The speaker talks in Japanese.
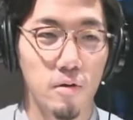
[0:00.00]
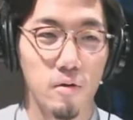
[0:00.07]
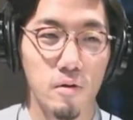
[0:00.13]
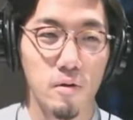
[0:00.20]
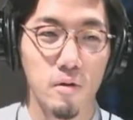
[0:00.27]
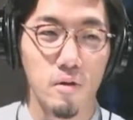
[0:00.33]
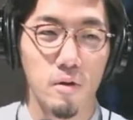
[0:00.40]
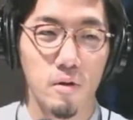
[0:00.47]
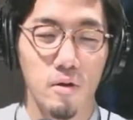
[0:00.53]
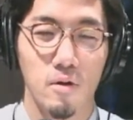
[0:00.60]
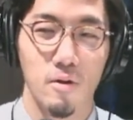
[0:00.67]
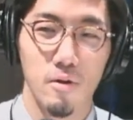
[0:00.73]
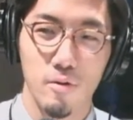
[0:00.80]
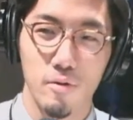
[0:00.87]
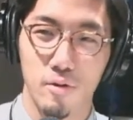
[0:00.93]
めて、は
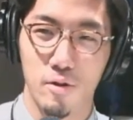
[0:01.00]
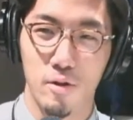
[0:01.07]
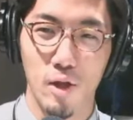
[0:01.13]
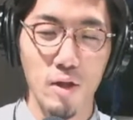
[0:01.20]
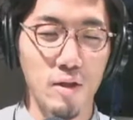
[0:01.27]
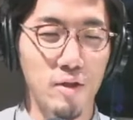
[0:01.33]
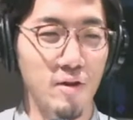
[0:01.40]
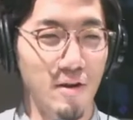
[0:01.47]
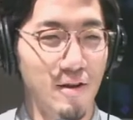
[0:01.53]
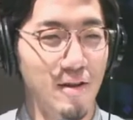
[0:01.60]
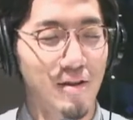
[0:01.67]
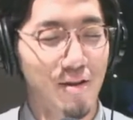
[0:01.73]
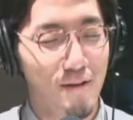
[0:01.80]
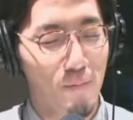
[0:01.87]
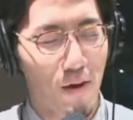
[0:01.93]
い、ですかね、ね、
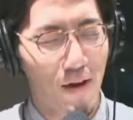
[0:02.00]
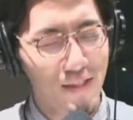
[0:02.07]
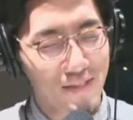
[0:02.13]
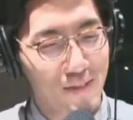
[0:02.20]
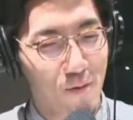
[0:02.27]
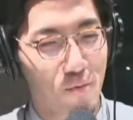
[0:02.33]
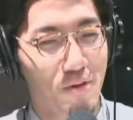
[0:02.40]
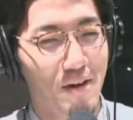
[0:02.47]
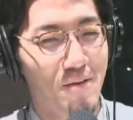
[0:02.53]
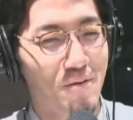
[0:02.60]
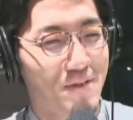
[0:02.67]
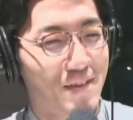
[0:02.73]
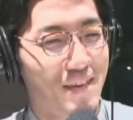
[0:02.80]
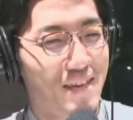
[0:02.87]
なんかでも会ったことがあるような